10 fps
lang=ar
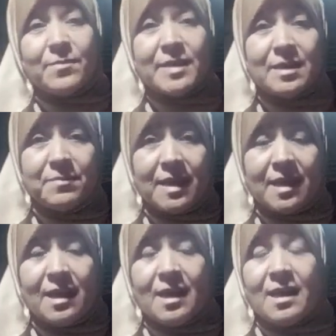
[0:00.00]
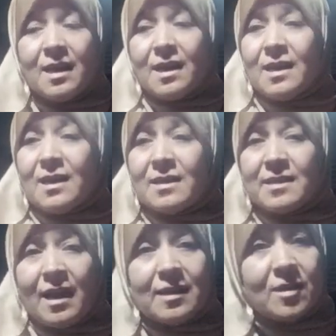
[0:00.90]
بنعمل آه
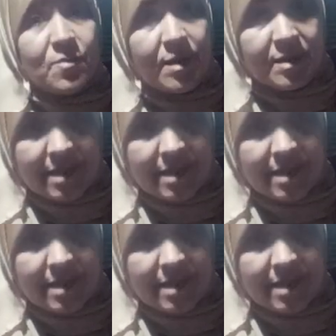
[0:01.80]
تعقيمات